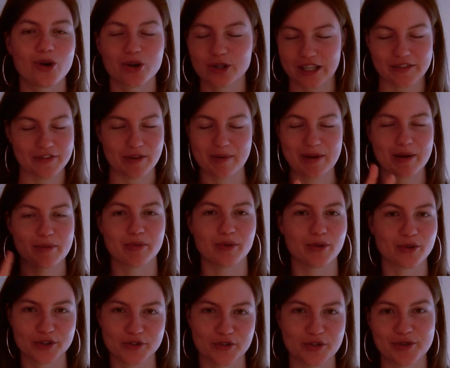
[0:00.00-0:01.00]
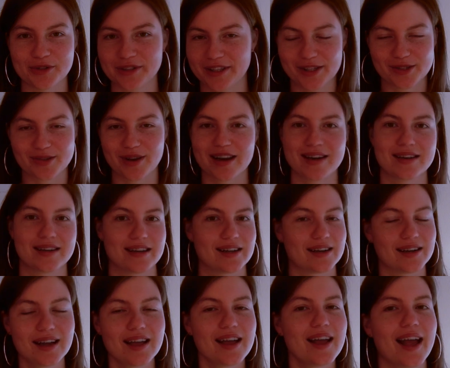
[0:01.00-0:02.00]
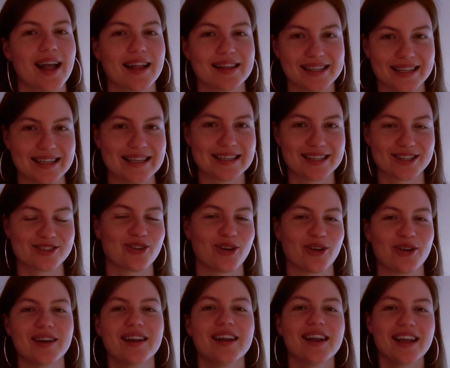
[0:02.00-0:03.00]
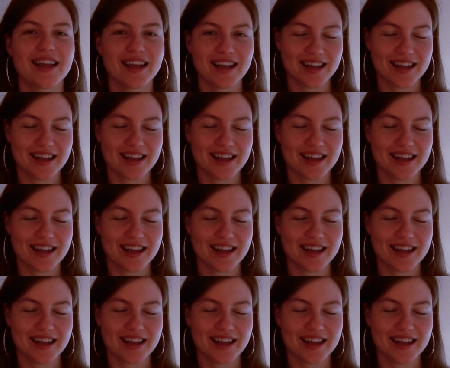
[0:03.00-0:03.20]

Guckt euch einfach meine Brotvideos dazu an, da erzähle ich das schon